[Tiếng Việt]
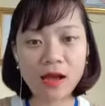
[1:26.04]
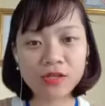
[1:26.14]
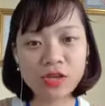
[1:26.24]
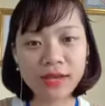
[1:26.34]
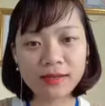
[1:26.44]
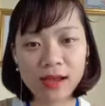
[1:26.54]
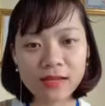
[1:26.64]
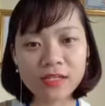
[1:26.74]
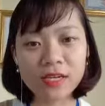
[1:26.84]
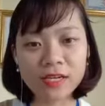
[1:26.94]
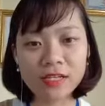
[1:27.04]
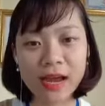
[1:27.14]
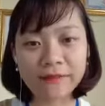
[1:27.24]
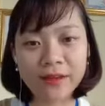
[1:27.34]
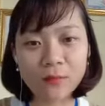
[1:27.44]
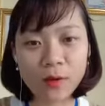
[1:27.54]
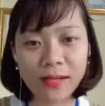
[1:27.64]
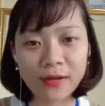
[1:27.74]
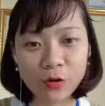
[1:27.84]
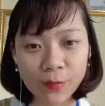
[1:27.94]
trên chính cái trang Facebook
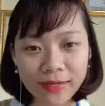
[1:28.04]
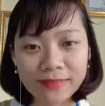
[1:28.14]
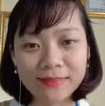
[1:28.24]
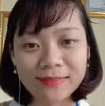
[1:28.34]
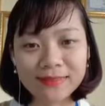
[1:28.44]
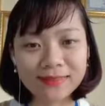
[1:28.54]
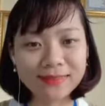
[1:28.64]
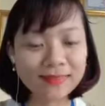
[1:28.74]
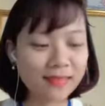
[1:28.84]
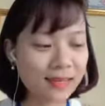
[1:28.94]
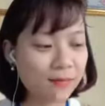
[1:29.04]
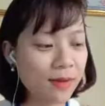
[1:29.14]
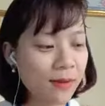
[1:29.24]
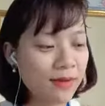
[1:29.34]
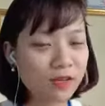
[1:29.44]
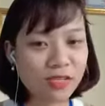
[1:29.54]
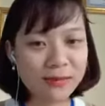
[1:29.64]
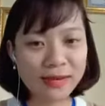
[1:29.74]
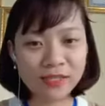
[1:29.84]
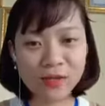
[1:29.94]
cá nhân của mình. Mời các bạn vào
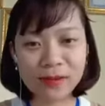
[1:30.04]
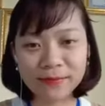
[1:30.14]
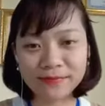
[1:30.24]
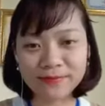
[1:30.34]
xem livestream ạ.